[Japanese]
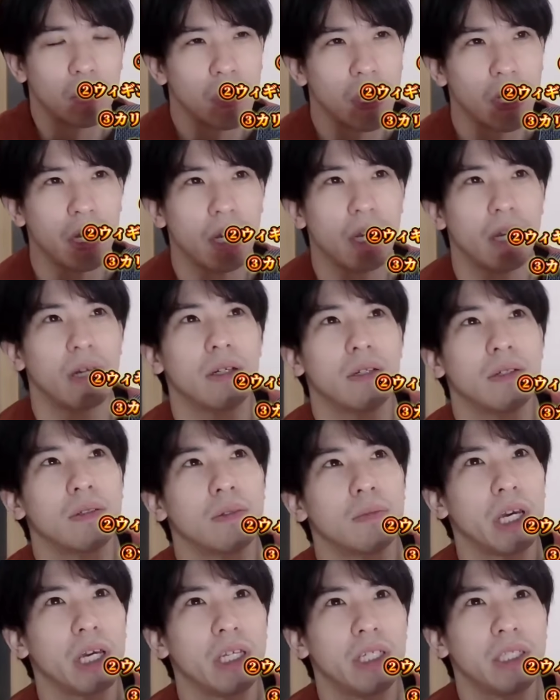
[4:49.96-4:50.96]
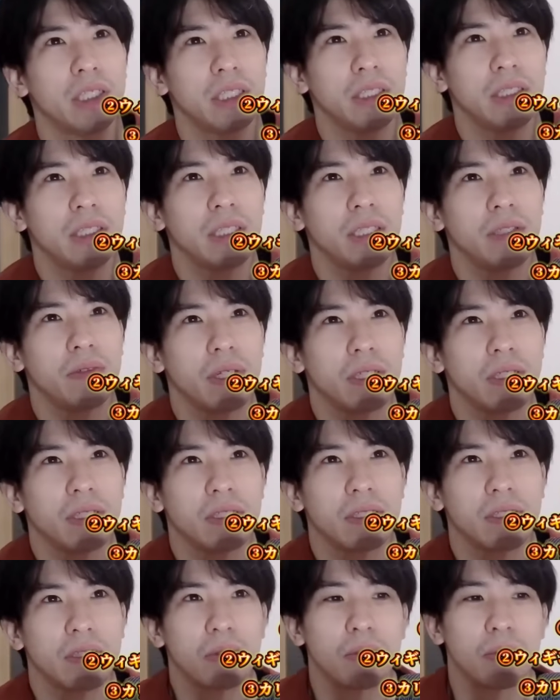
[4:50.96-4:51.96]
思うから、まあ、対人
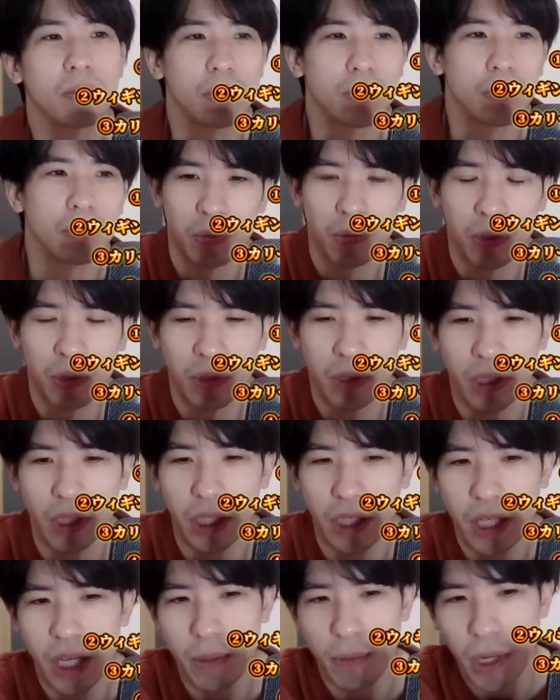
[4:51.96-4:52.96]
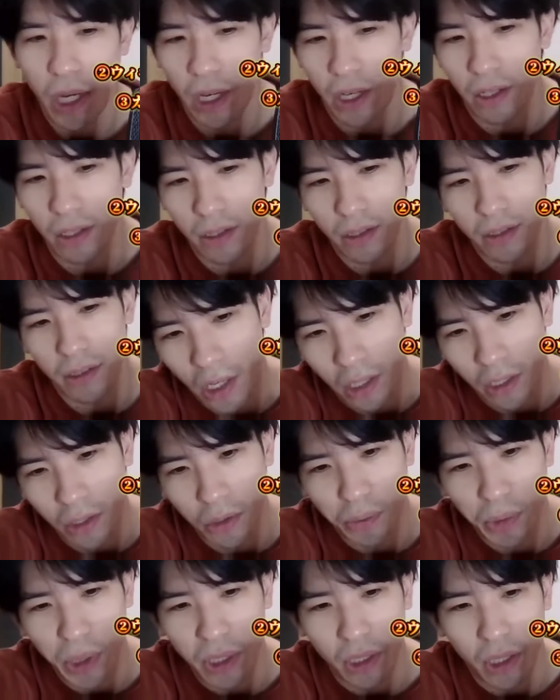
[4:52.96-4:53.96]
ディフェンスの部分で言えば
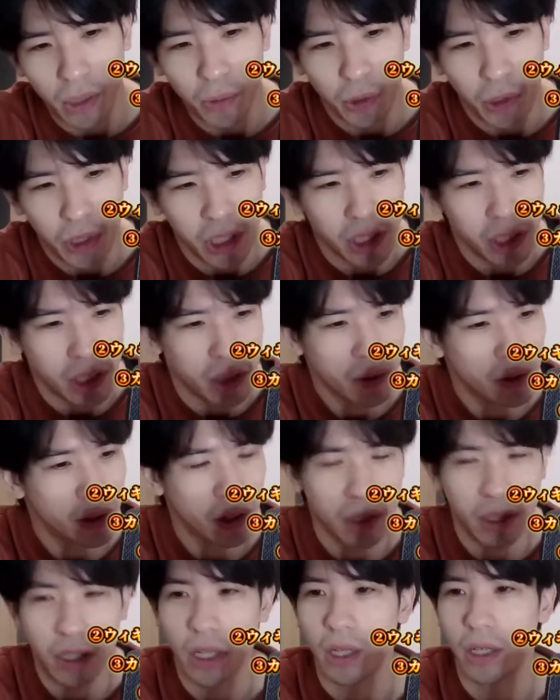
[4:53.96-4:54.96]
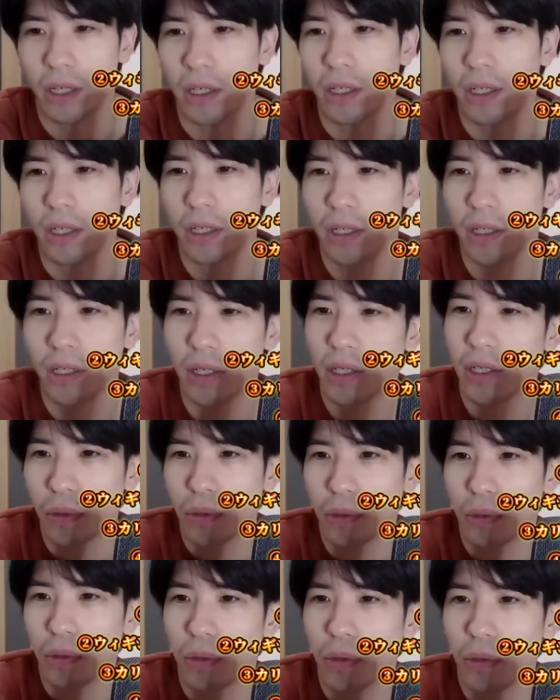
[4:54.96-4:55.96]
まあクミンガもいいディフェンダーって
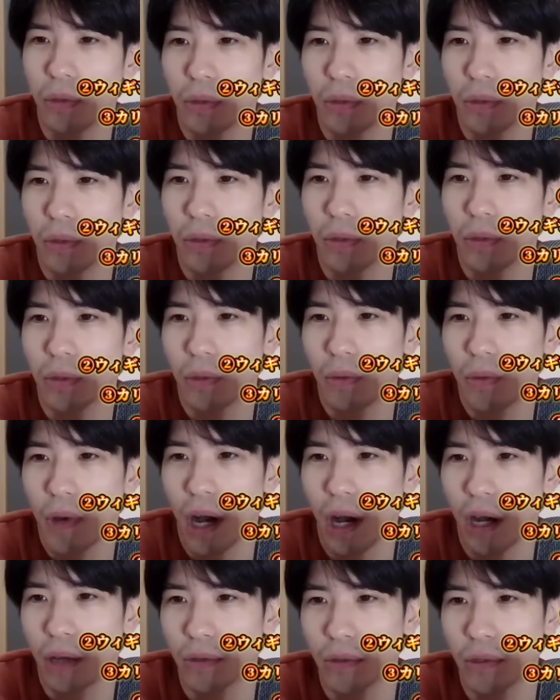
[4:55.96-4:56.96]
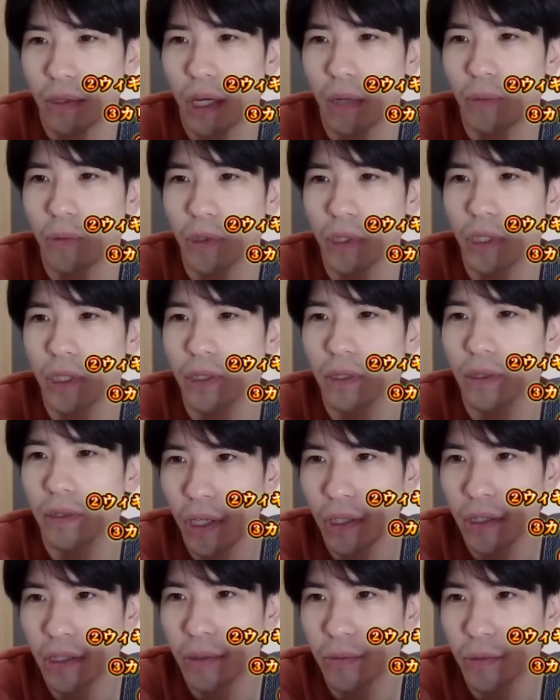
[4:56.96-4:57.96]
いうのはあるかもね
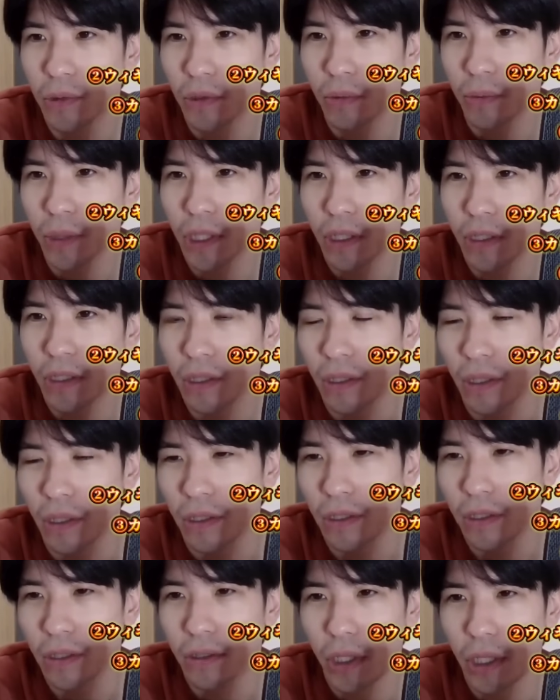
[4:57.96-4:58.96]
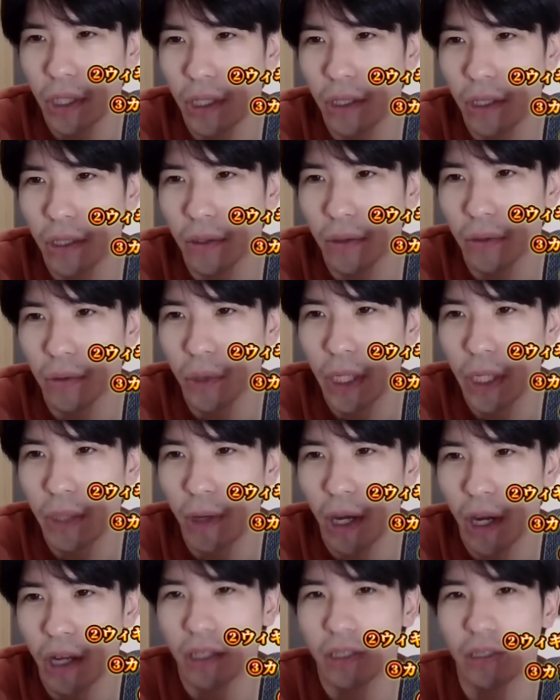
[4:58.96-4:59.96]
ウィギンズも止めれてなかったそれ俺
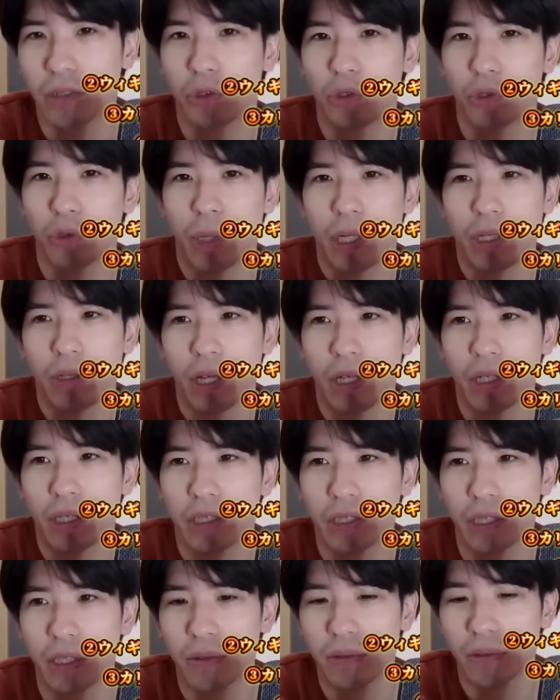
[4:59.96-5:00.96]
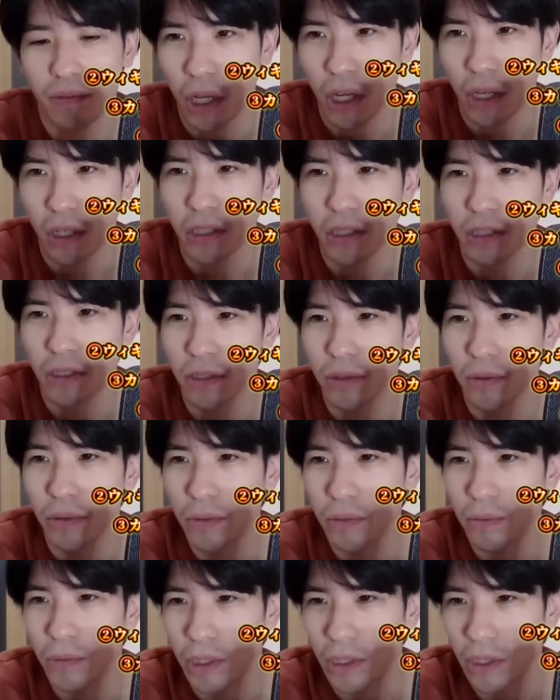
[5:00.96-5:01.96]
今話したの序盤の話な今日の話して
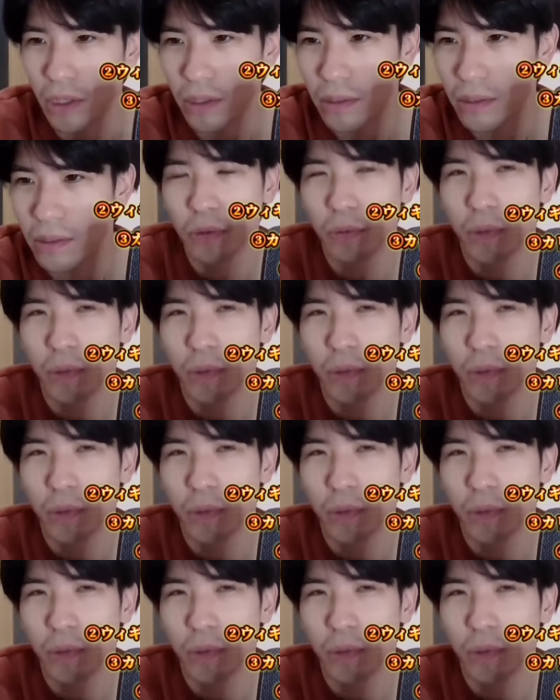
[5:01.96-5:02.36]
るみんな